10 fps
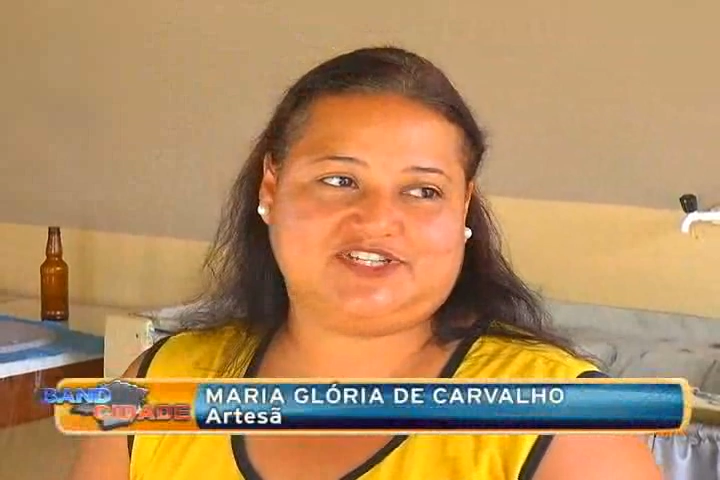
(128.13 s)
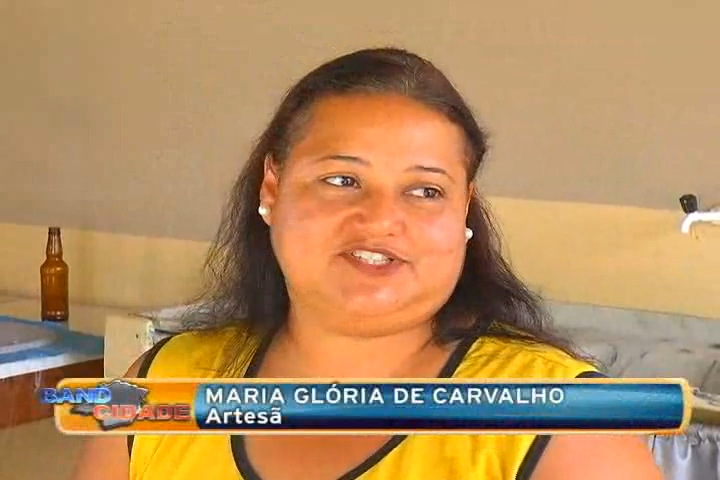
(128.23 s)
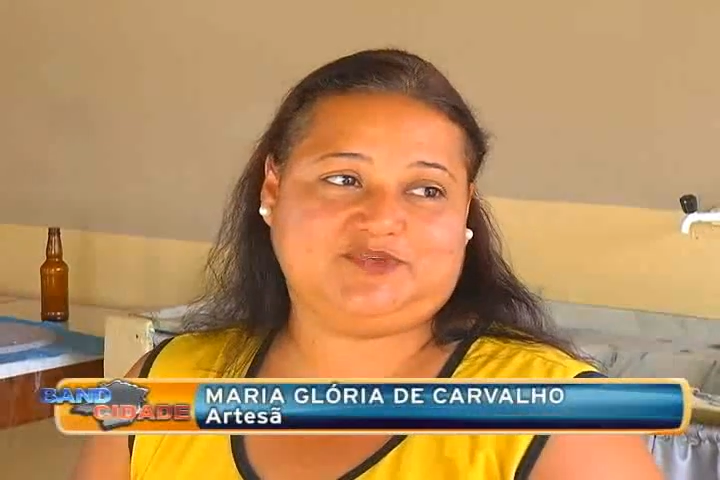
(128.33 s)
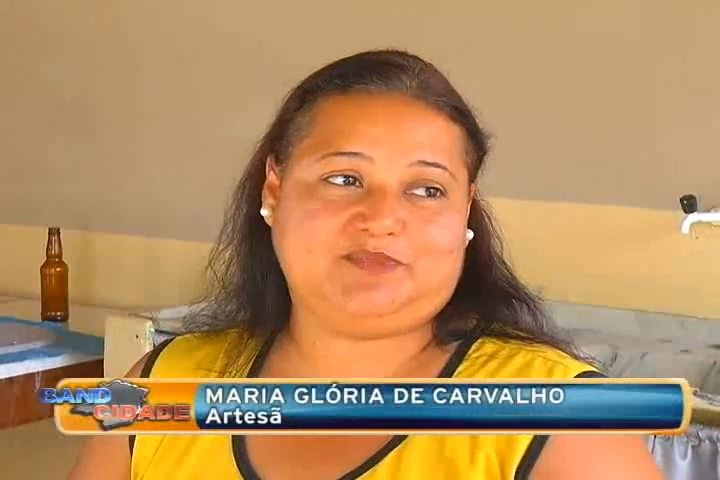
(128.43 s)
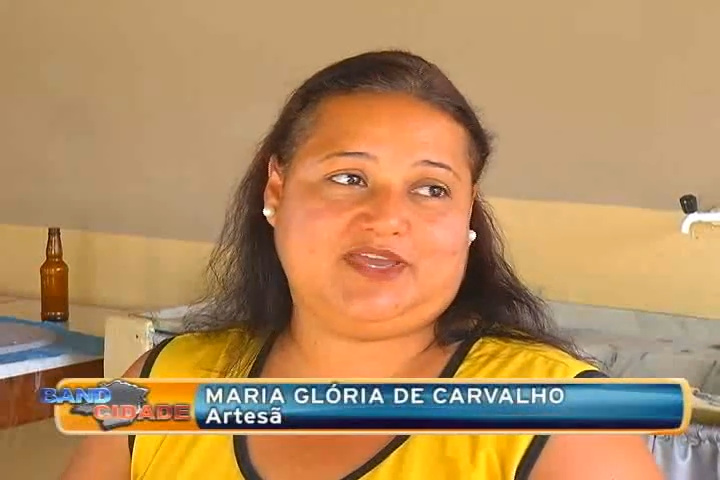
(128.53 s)

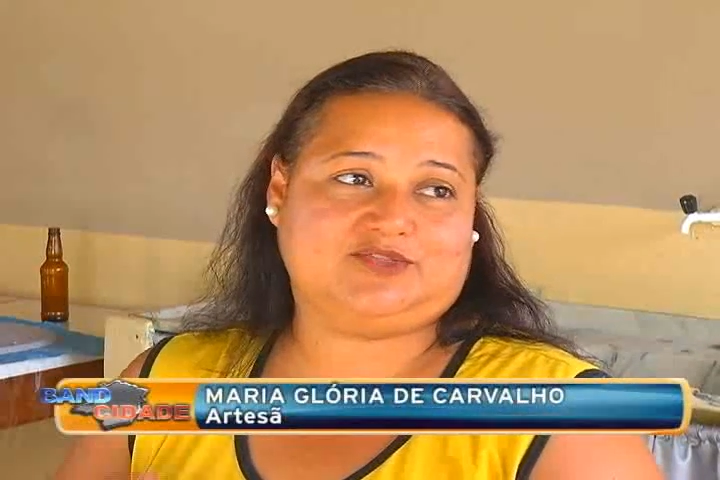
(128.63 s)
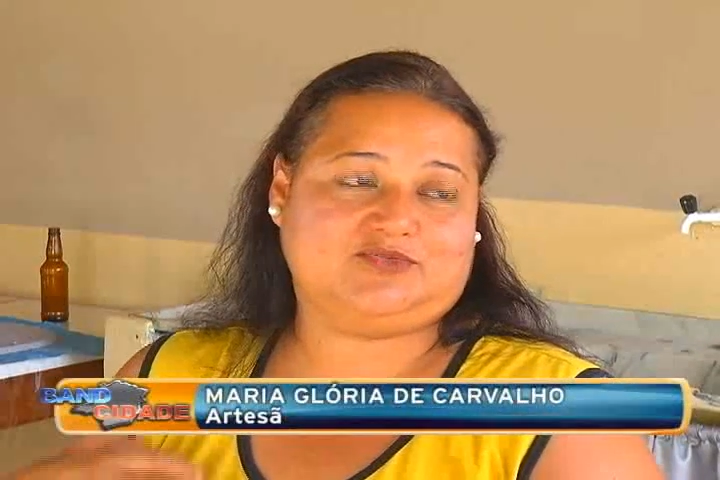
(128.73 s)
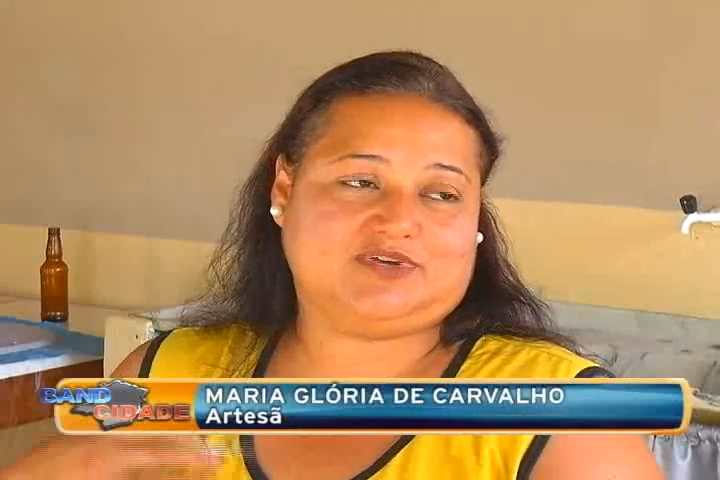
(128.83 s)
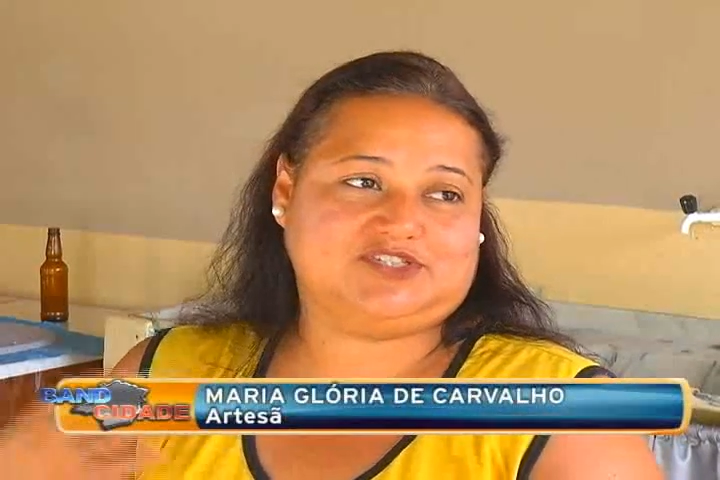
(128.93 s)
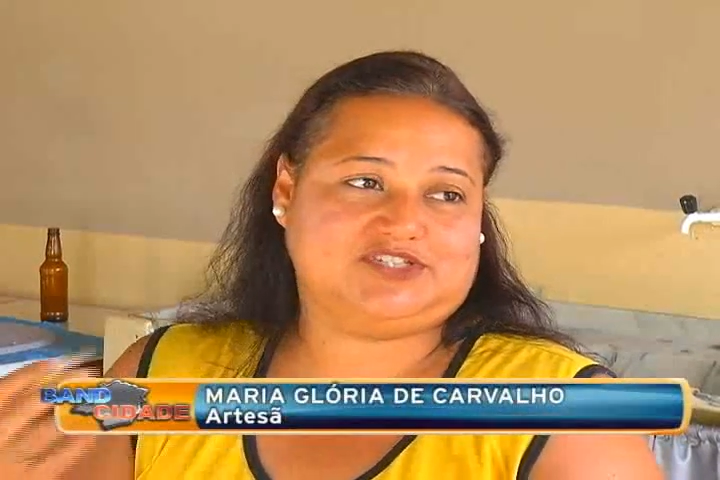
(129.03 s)

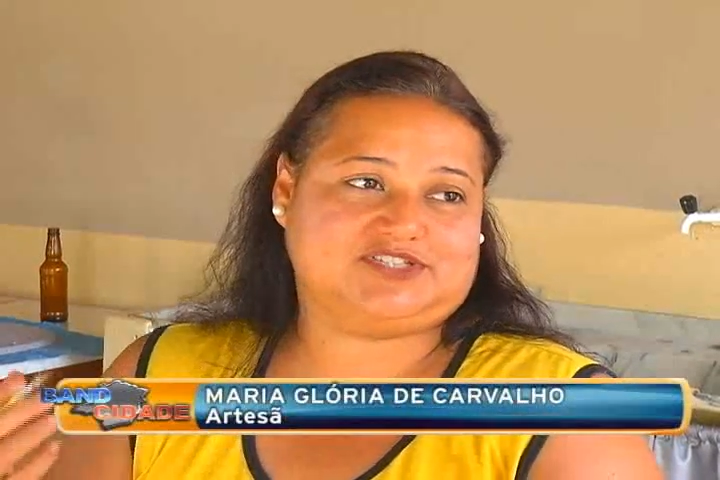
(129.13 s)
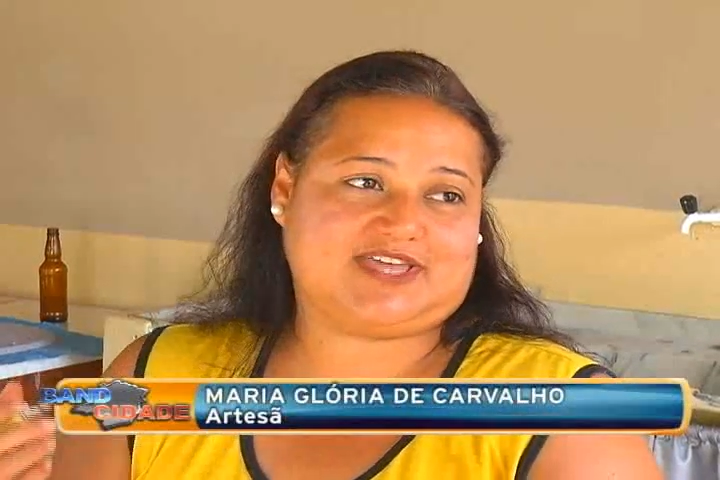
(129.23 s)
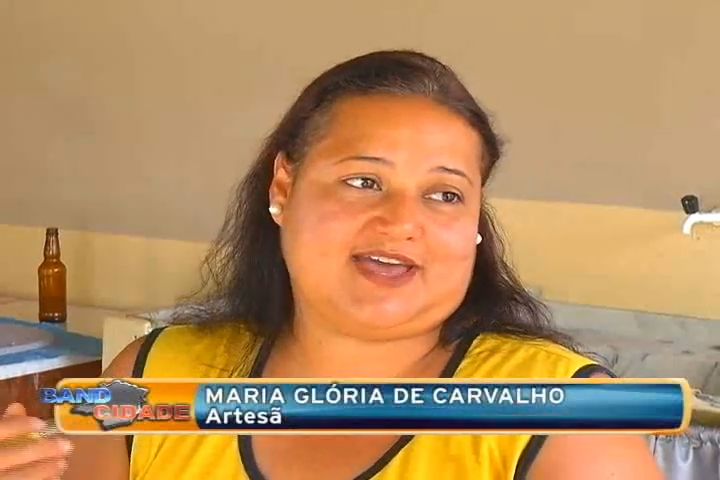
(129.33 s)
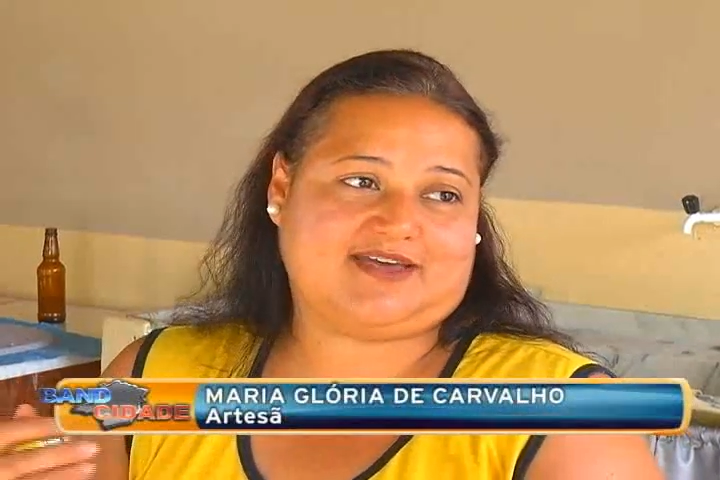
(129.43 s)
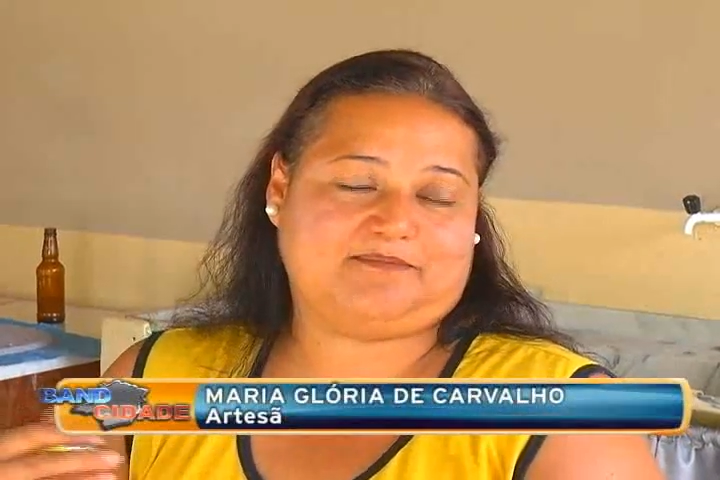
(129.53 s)
sentimento, a gente
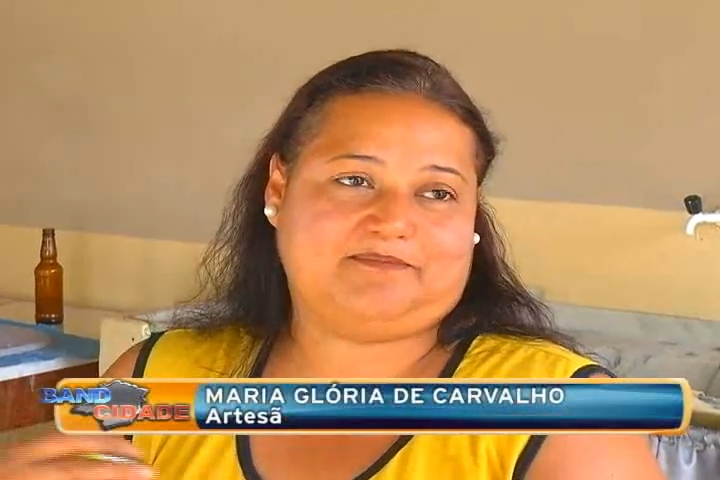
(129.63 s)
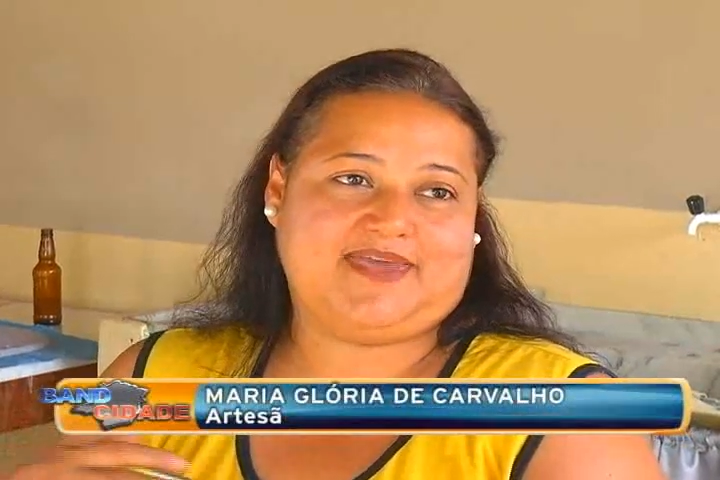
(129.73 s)
está